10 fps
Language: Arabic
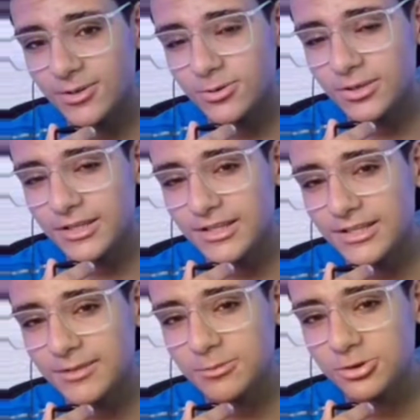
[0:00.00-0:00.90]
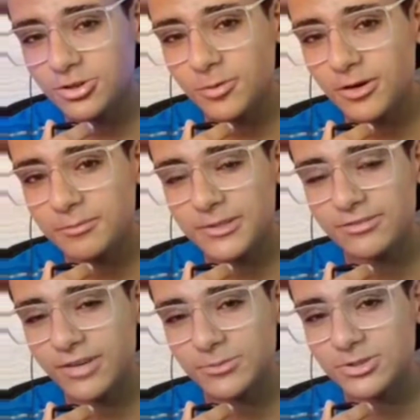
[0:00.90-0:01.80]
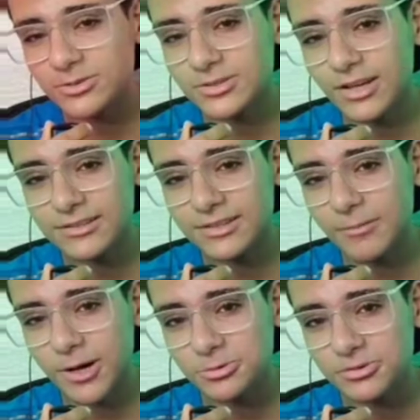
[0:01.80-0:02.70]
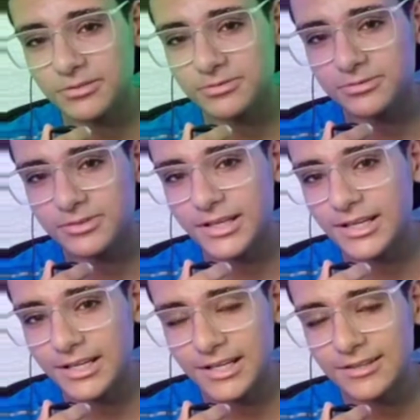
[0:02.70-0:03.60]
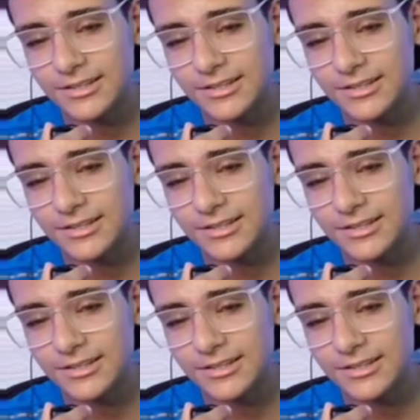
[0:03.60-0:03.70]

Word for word: وبرطمان ما تفهمش وصلصه محطوطه في